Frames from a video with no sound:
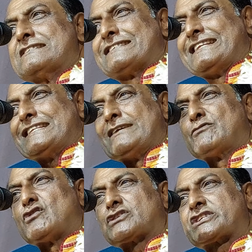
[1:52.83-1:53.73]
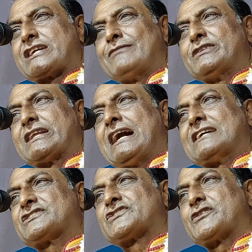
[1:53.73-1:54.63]
শ্রীদীপ গোস্বামীর
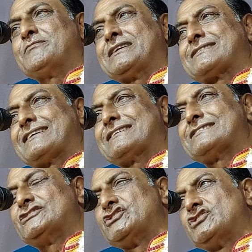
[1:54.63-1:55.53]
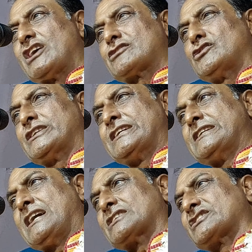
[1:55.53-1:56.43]
আশ্রমেতে যখন
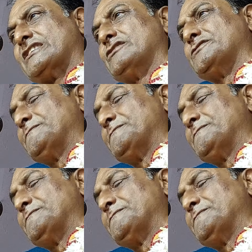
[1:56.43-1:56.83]
এই আসি